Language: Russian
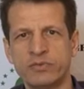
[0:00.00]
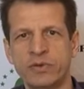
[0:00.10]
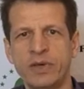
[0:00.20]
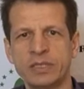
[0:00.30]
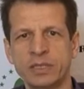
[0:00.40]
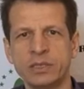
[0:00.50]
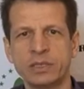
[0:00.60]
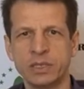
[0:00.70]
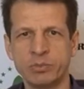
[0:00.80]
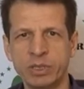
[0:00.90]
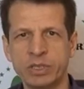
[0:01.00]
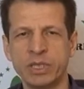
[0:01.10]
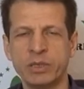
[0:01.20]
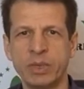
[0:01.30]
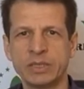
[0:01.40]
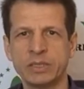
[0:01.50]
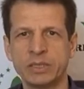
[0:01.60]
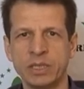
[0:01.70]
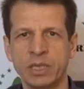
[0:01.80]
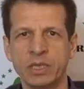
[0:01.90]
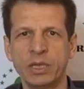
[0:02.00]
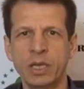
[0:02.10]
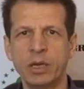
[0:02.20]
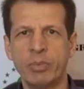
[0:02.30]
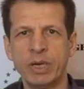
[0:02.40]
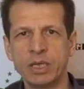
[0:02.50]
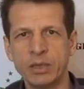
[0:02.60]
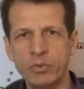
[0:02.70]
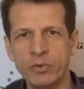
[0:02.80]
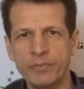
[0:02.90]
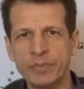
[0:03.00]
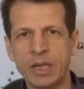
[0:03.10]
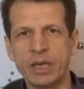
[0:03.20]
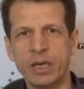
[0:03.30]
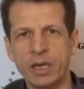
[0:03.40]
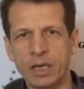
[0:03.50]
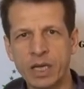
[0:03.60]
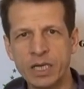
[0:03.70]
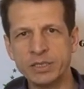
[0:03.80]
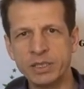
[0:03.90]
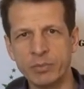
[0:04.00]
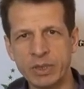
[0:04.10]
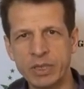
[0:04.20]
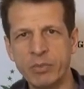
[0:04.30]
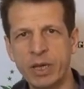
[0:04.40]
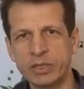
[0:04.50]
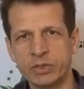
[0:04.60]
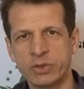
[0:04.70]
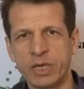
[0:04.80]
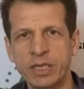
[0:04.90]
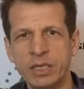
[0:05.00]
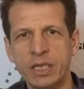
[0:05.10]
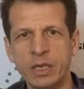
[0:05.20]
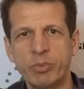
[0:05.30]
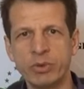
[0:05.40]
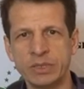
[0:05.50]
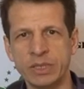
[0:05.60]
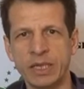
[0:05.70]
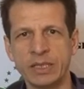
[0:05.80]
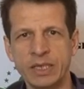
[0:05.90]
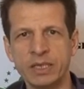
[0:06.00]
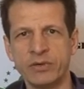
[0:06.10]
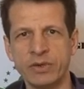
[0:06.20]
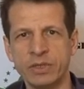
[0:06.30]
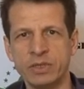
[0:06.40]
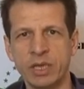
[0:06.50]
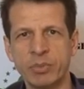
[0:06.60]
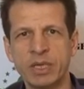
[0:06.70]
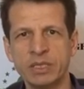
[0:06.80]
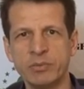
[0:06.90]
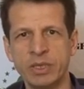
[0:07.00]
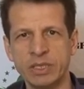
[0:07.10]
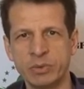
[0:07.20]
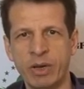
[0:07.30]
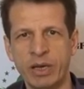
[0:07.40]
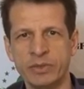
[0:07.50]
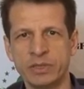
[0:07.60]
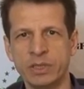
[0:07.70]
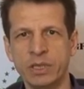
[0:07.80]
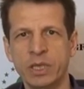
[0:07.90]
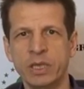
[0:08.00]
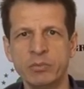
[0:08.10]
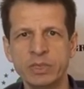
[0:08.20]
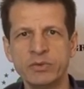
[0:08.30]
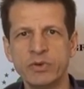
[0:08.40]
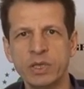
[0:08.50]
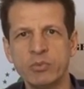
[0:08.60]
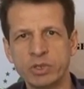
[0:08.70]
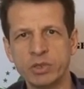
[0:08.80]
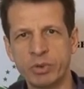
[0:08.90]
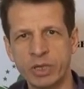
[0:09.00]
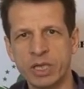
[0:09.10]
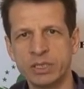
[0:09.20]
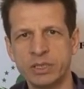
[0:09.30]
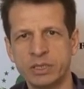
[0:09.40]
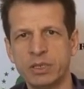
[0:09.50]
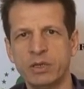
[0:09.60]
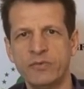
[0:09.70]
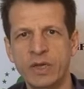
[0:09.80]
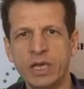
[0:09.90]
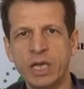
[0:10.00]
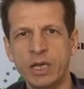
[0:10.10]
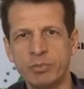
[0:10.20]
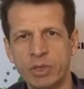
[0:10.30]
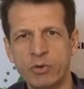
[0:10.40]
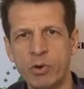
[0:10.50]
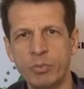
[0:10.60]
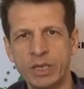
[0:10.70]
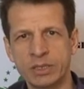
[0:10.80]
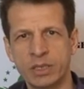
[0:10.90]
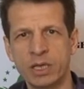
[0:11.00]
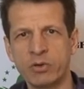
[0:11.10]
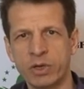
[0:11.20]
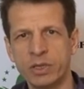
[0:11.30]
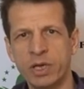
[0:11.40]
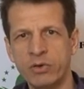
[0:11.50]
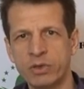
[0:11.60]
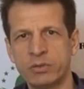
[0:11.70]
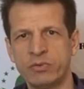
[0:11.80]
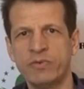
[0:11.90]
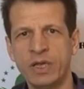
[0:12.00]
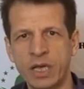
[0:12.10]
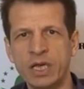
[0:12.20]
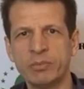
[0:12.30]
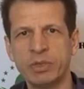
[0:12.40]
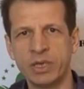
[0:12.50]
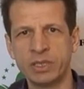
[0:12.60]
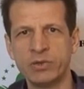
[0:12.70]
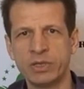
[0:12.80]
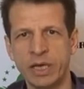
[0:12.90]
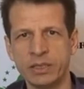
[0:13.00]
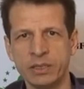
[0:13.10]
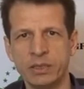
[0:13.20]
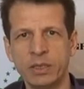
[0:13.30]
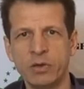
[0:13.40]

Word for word: связаны с избыточной массой тела. Поэтому каждый понимает, что рано или поздно от этого необходимо избавиться. И мы сегодня можем предложить великолепный комплекс, который дает великолепные результаты.